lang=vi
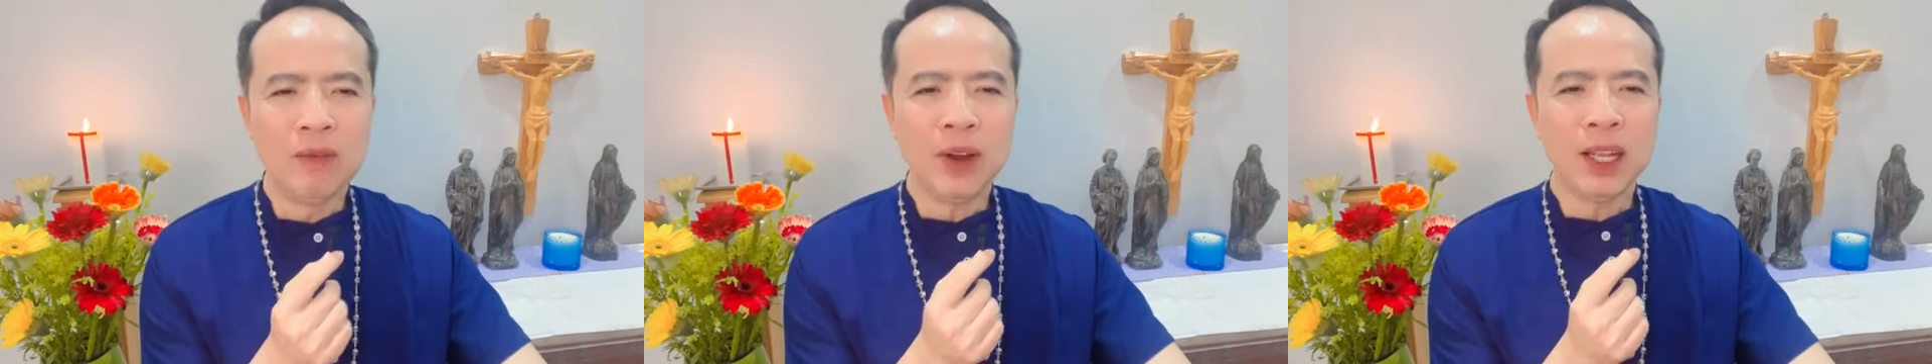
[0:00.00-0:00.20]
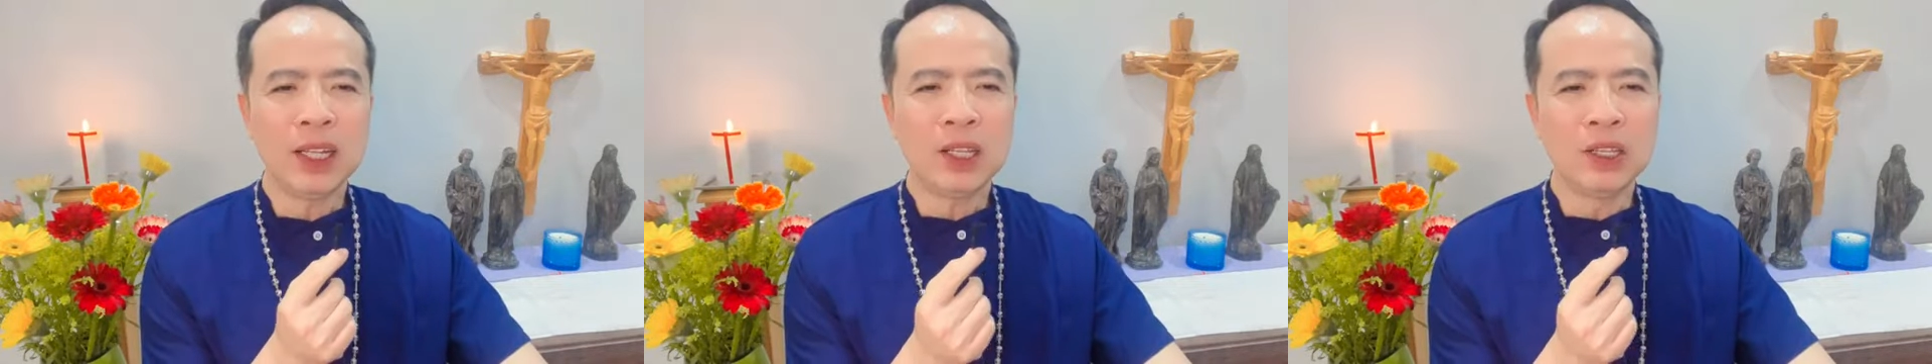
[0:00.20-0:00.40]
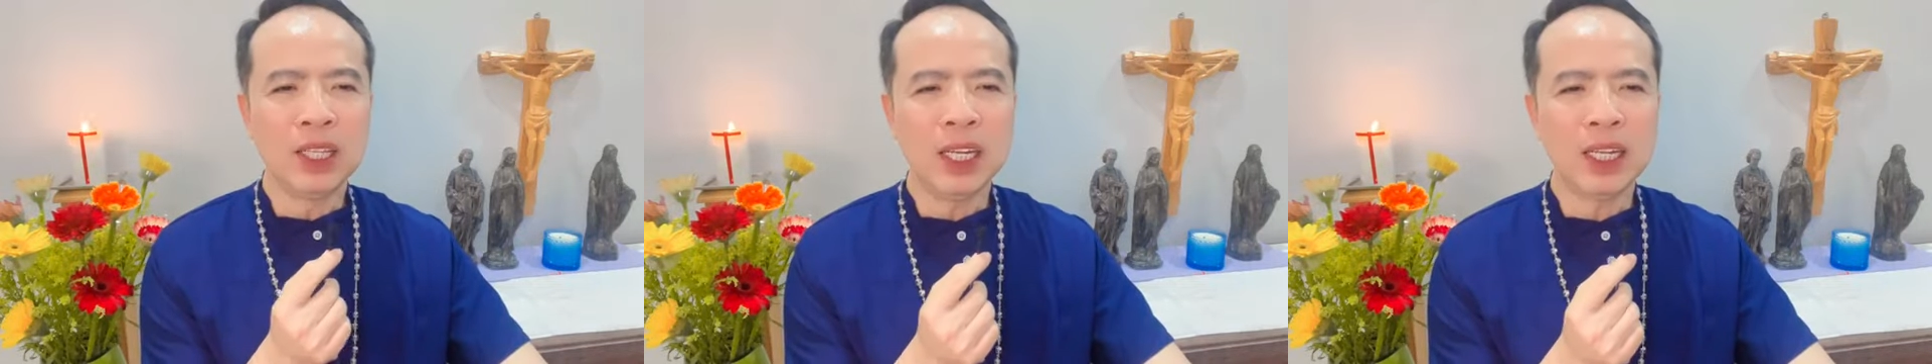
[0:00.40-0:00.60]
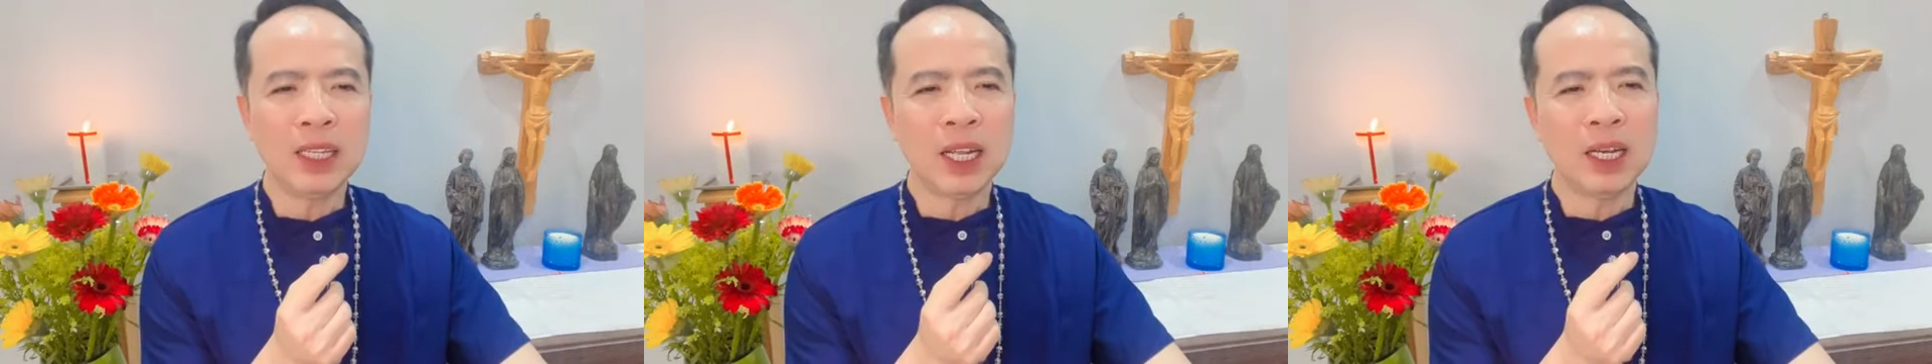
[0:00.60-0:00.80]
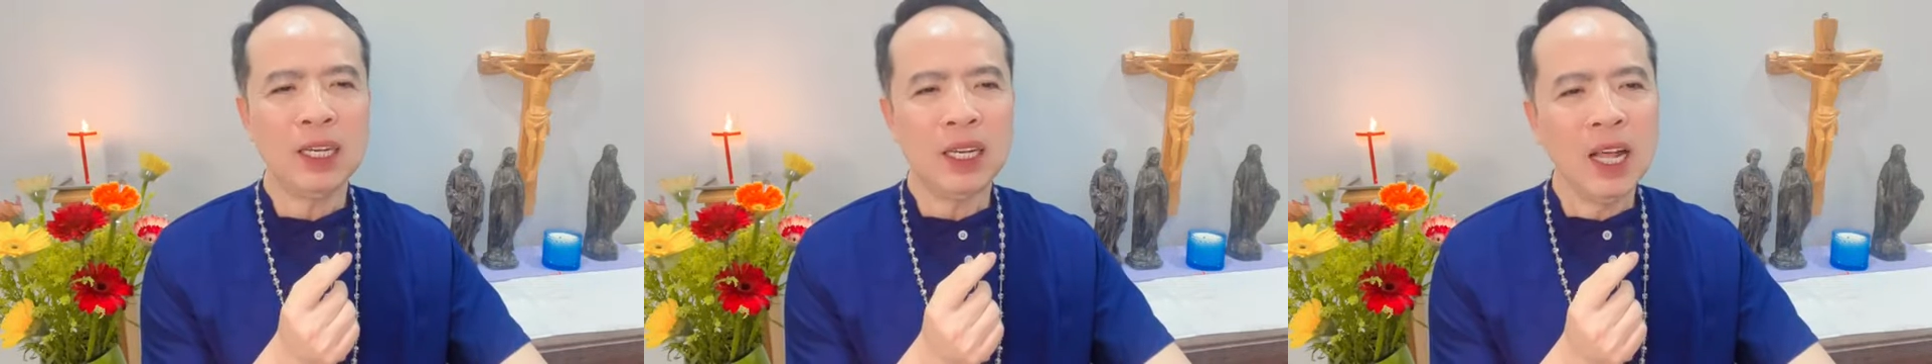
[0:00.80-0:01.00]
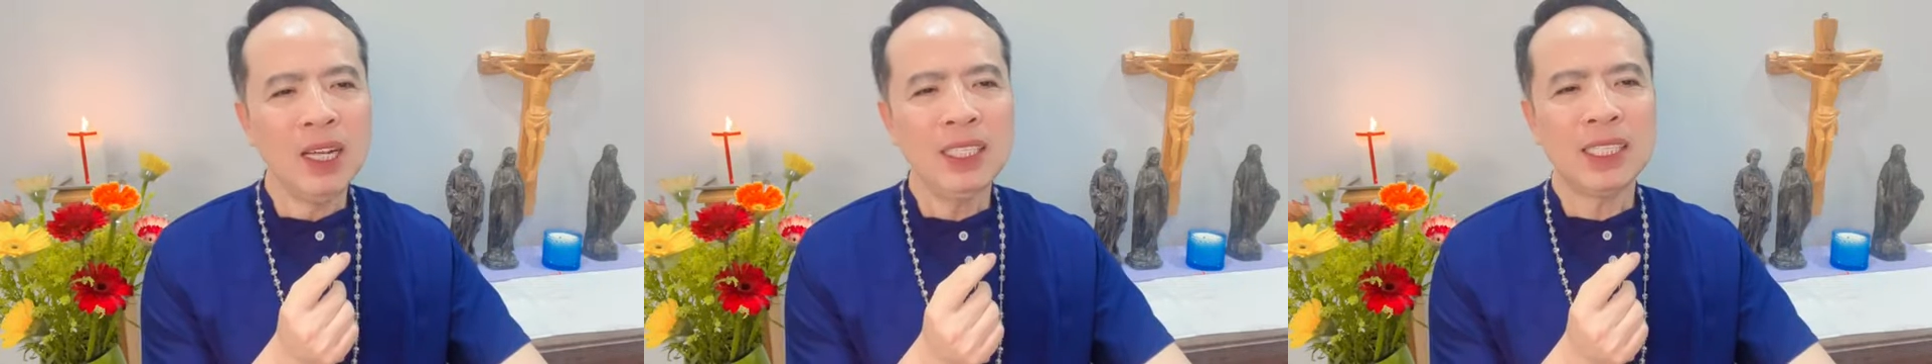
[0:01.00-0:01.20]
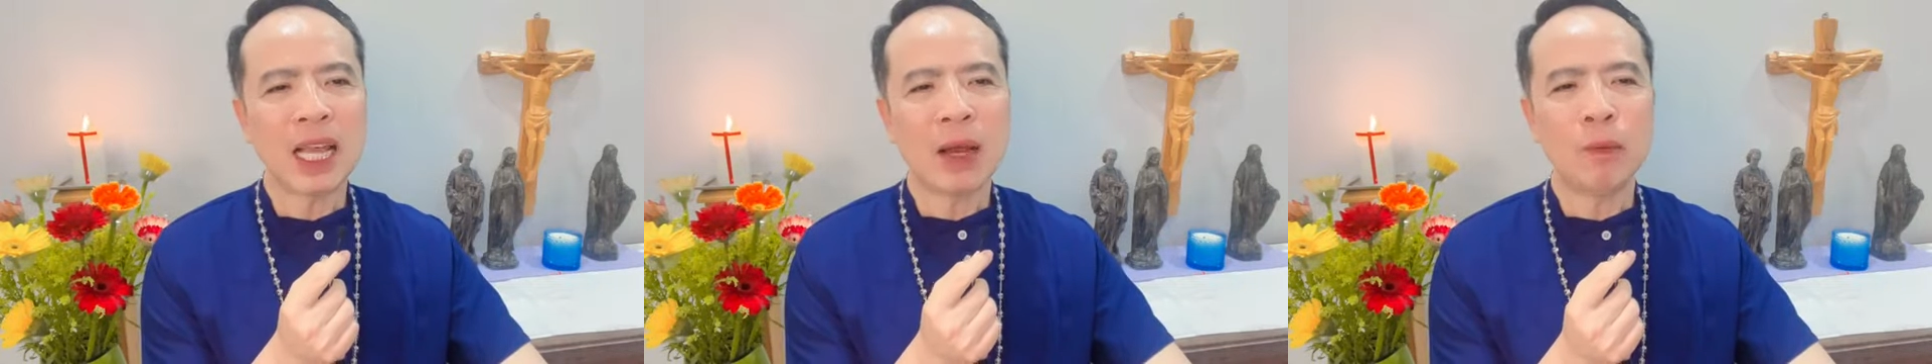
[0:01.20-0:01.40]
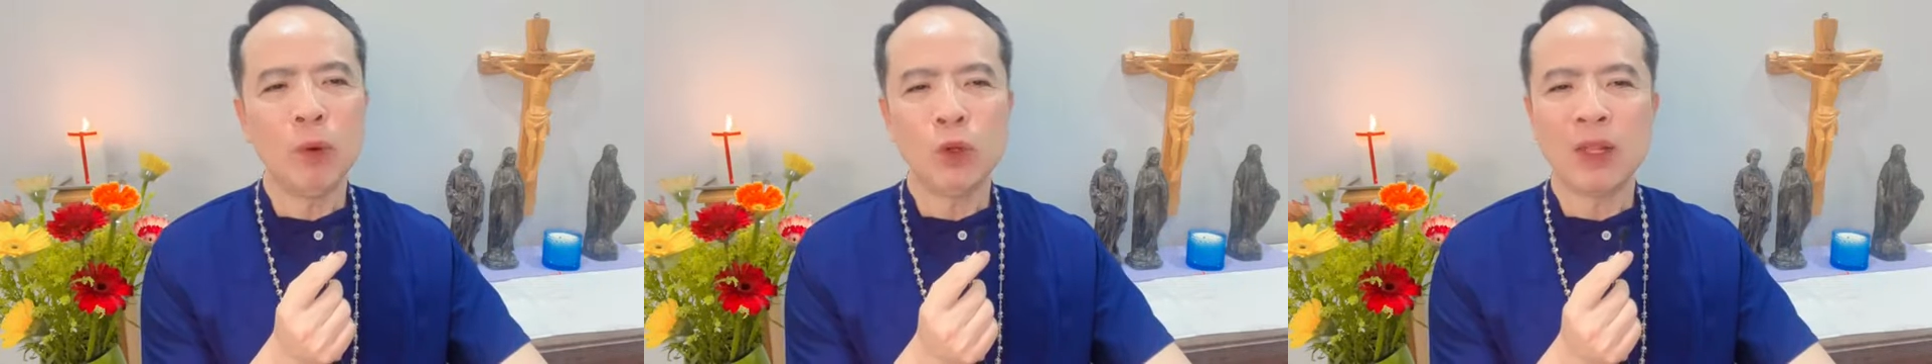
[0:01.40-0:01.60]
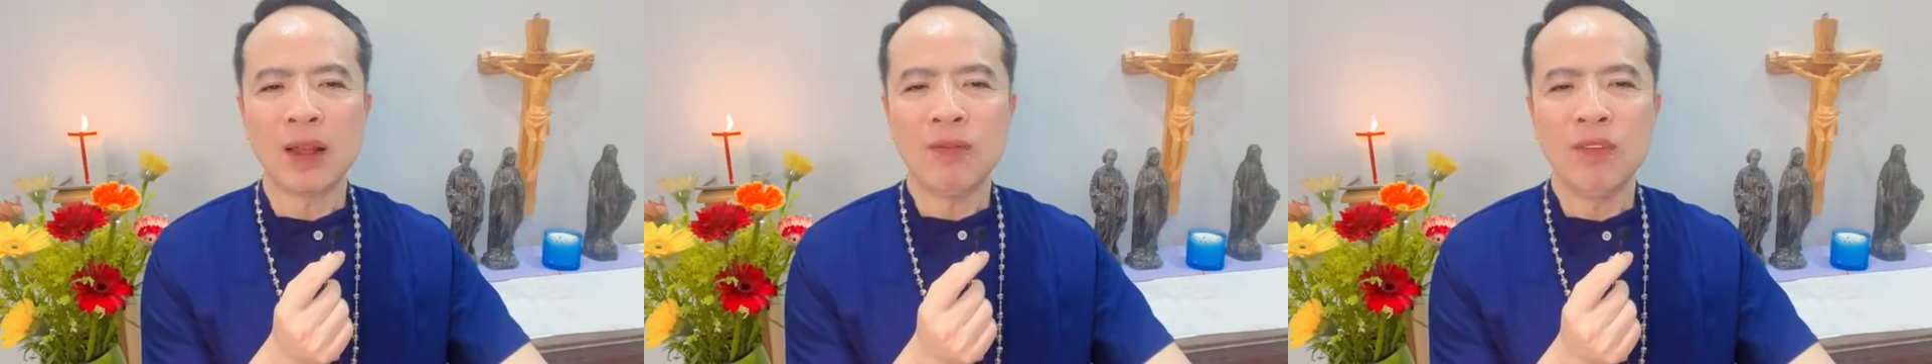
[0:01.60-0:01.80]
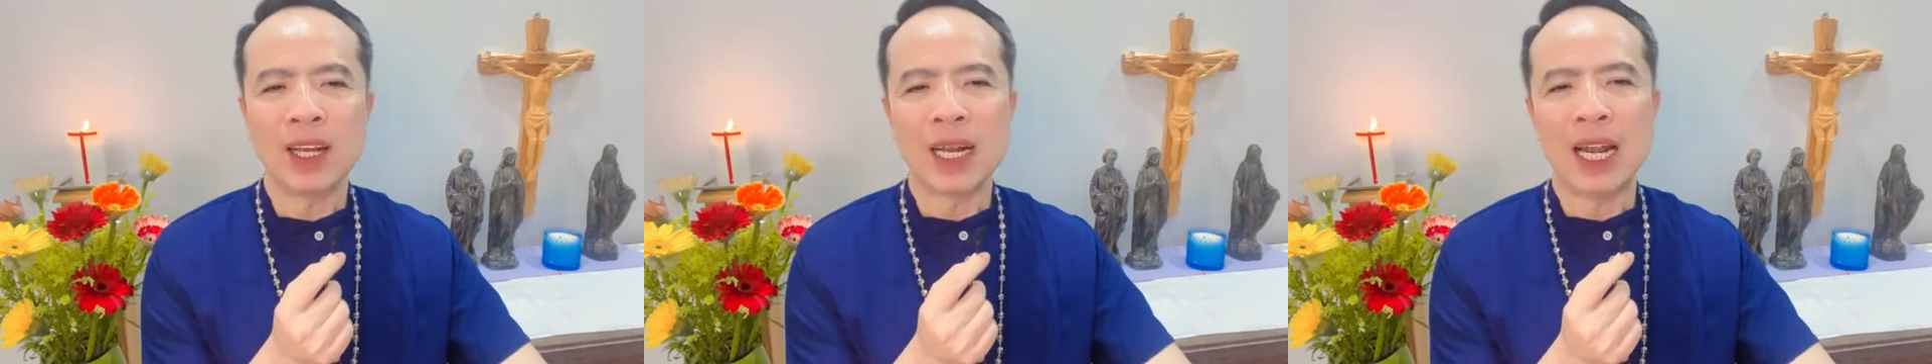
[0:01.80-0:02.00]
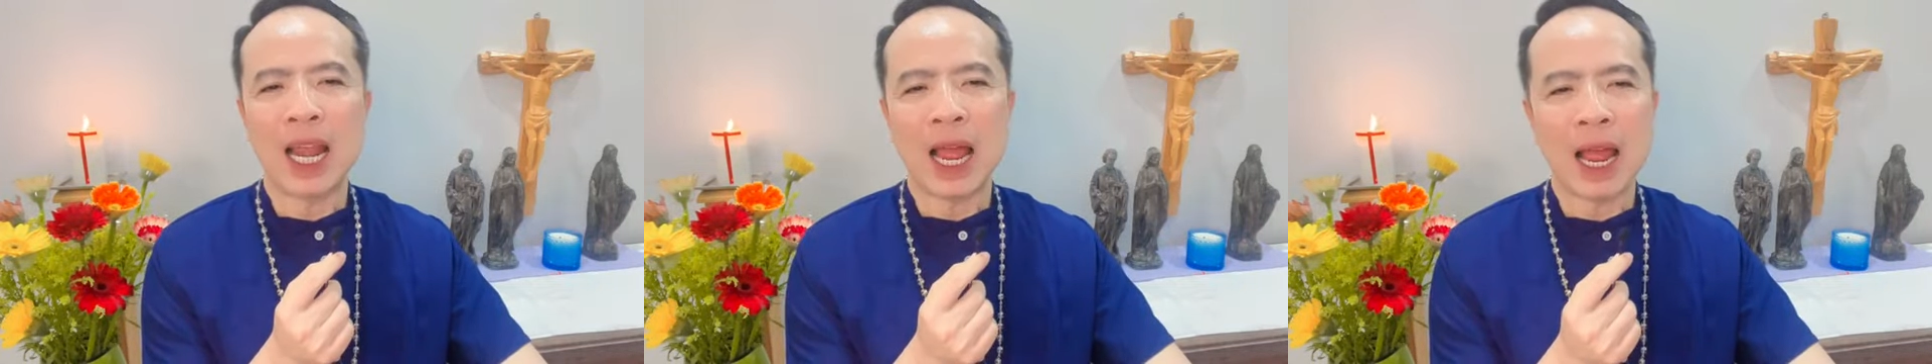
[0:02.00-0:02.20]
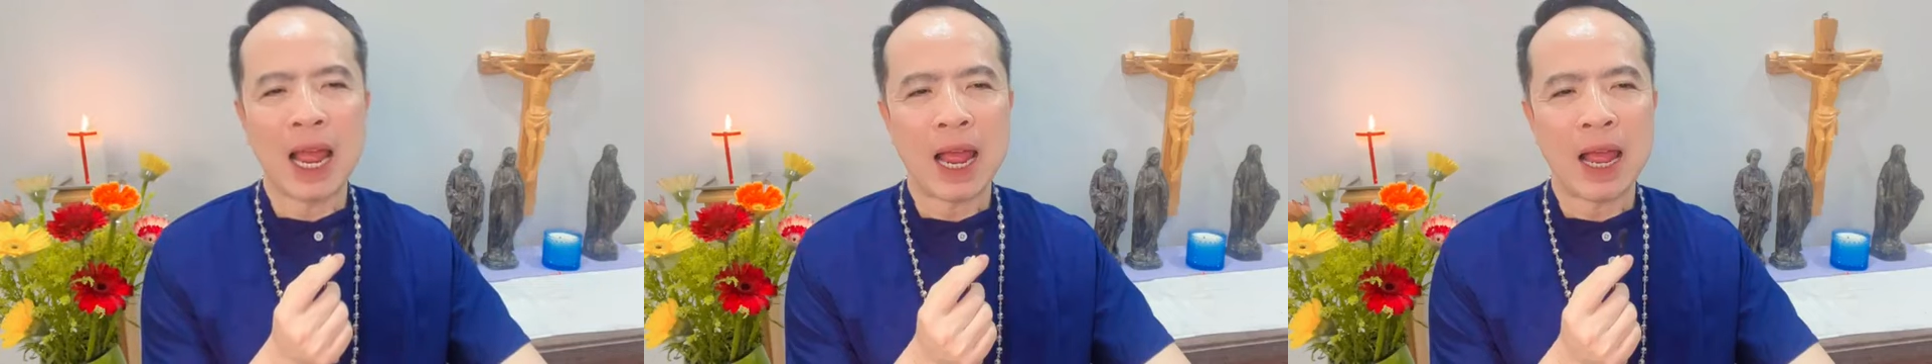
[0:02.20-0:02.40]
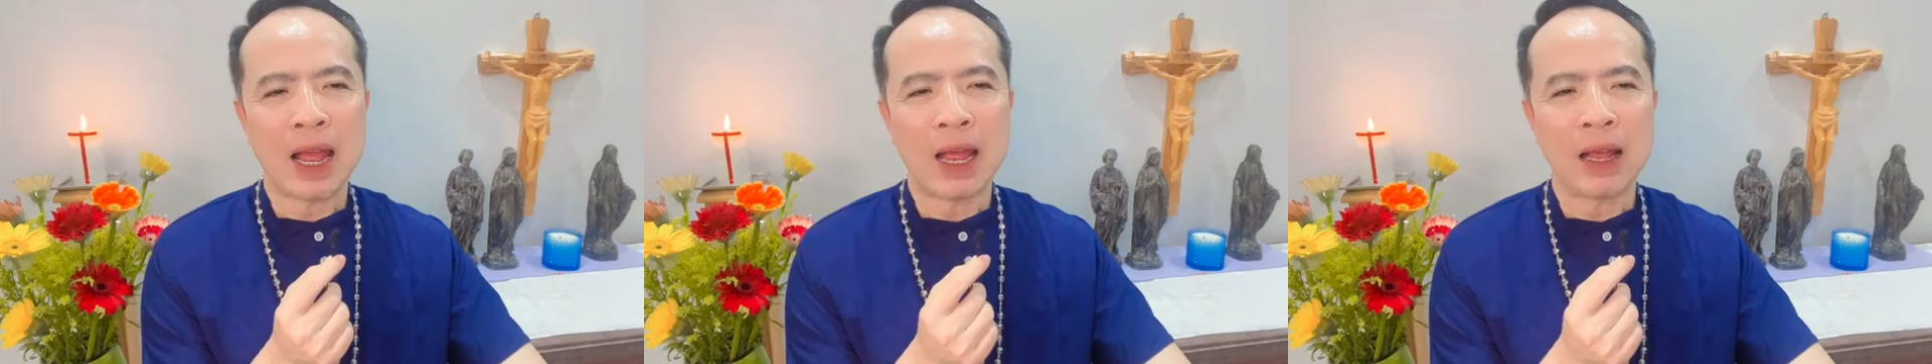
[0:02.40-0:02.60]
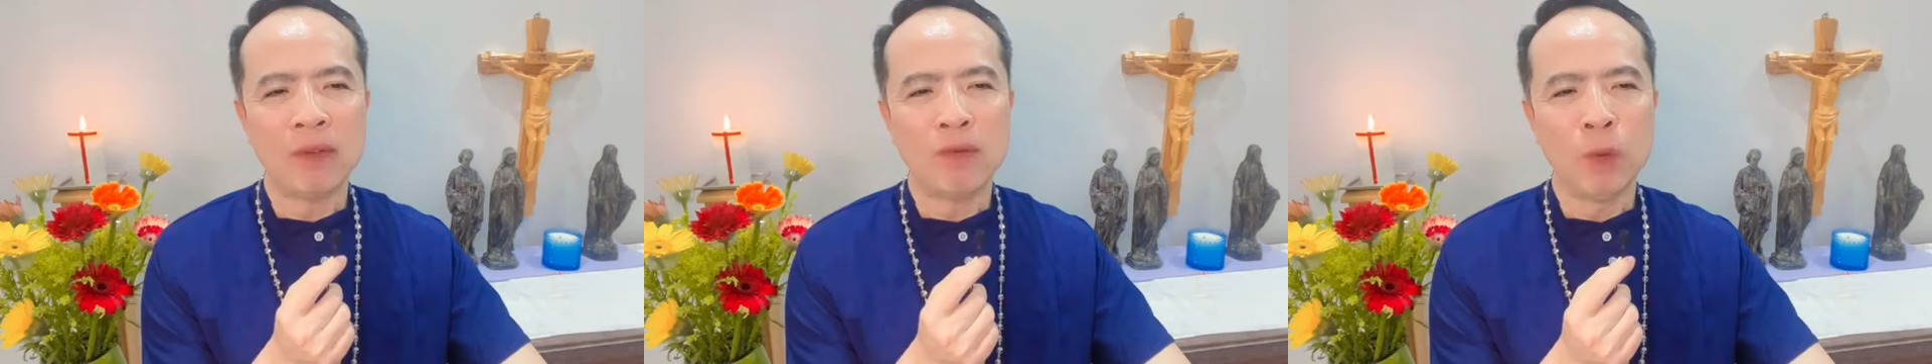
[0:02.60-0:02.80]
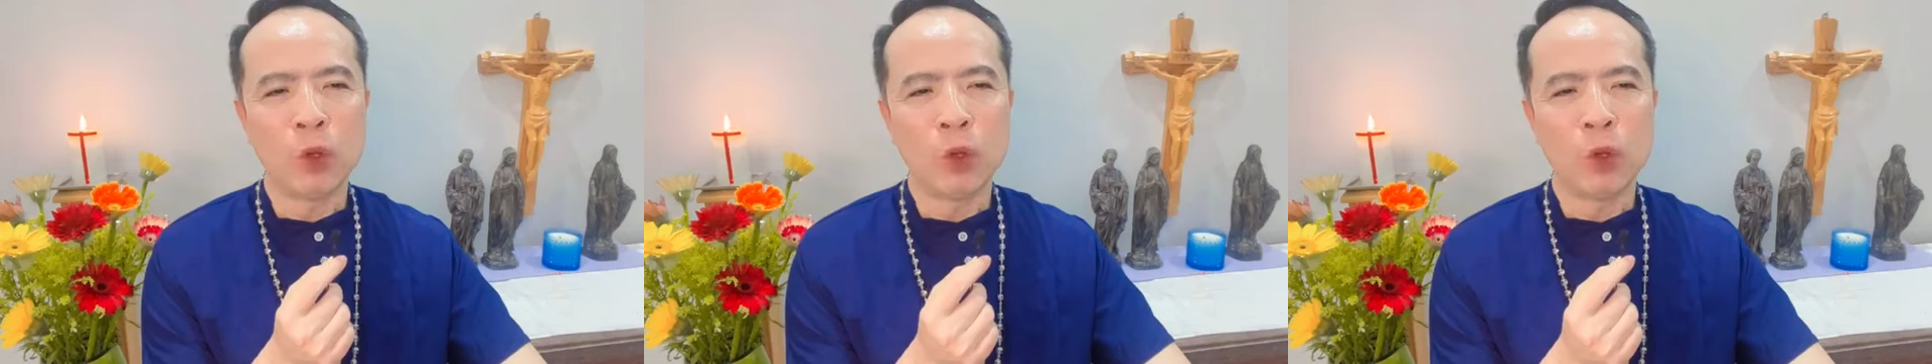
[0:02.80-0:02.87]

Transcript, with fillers: Như vậy, từ thiên thần đơn giản mô tả việc là